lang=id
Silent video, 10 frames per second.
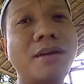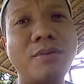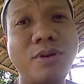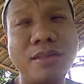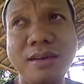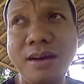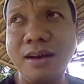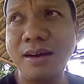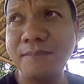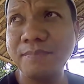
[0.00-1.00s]

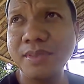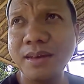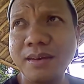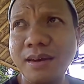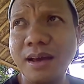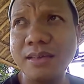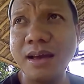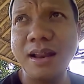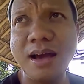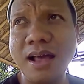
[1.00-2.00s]
nuansa desa
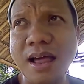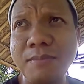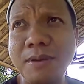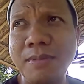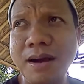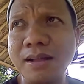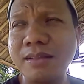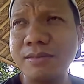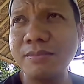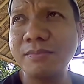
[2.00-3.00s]
lah, alami banget,
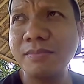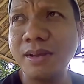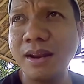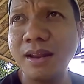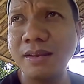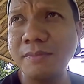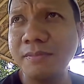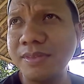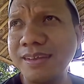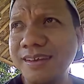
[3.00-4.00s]
keren.
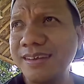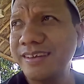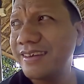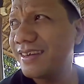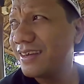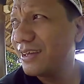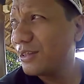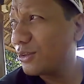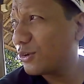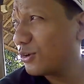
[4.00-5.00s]

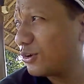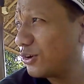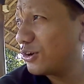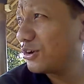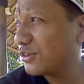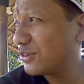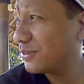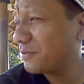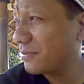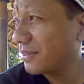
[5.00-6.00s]
Terus
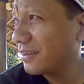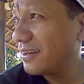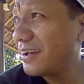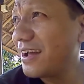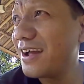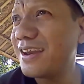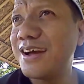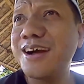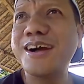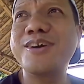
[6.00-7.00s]

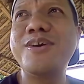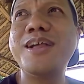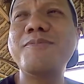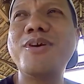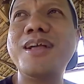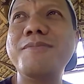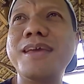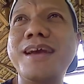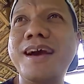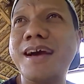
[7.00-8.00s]
ada kolam-kolam
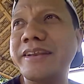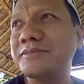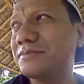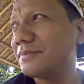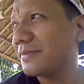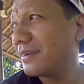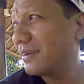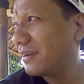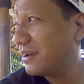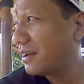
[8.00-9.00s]
ikan,
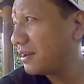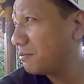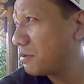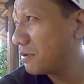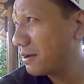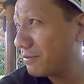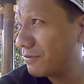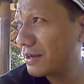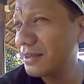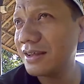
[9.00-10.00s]
ada beberapa
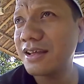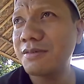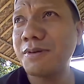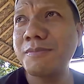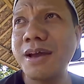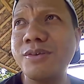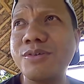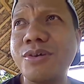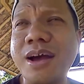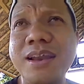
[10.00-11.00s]
fasilitas bermain
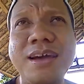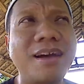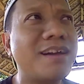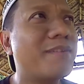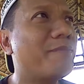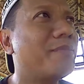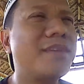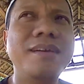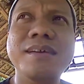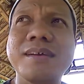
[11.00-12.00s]
untuk anak,
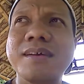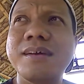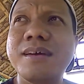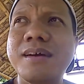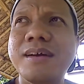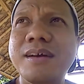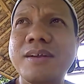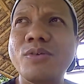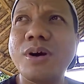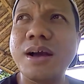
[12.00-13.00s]

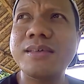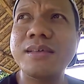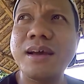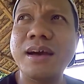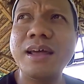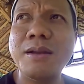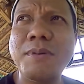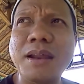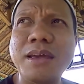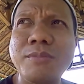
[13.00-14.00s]
luas areal
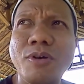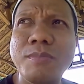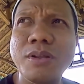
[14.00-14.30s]
parkir mobil juga